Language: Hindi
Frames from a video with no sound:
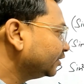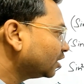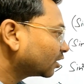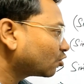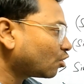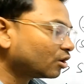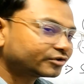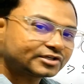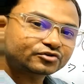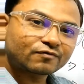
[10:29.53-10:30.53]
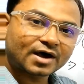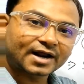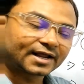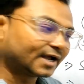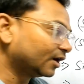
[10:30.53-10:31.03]
इधर कॉस स्क्वायर
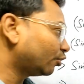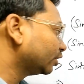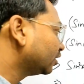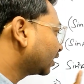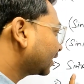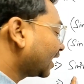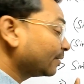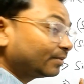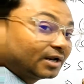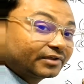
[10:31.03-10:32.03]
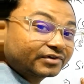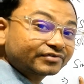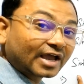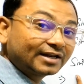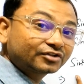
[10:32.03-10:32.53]
आया है और इधर क्या है पहले से
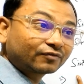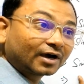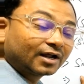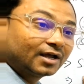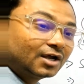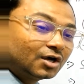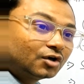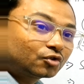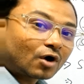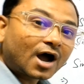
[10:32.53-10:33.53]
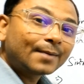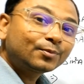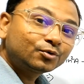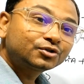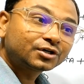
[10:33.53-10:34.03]
साइन स्क्वायर है तो
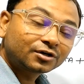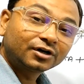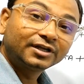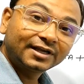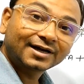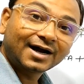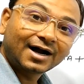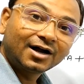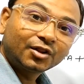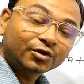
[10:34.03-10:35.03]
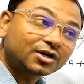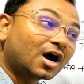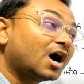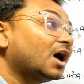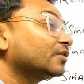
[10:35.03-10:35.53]
आप कुछ कहिएगा तो
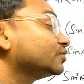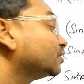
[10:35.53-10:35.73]
हाँ